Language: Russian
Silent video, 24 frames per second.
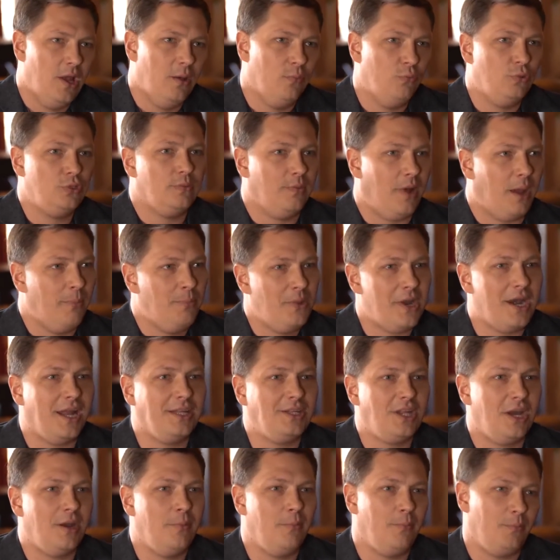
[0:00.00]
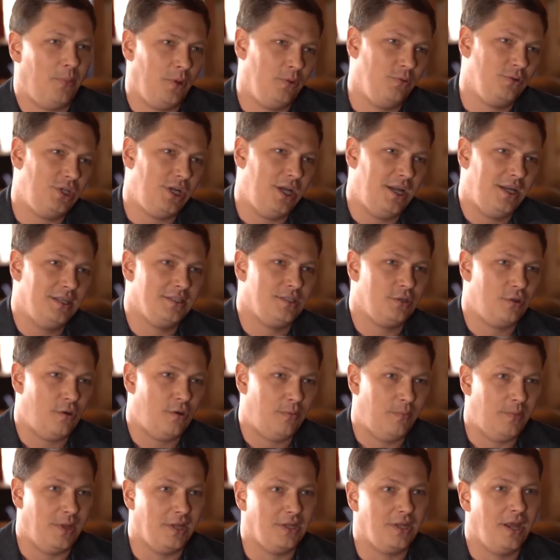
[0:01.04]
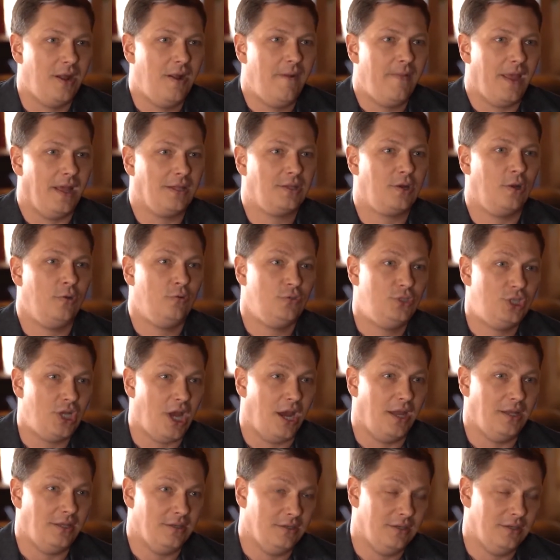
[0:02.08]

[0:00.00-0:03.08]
может, операторы получили инструмент отключать,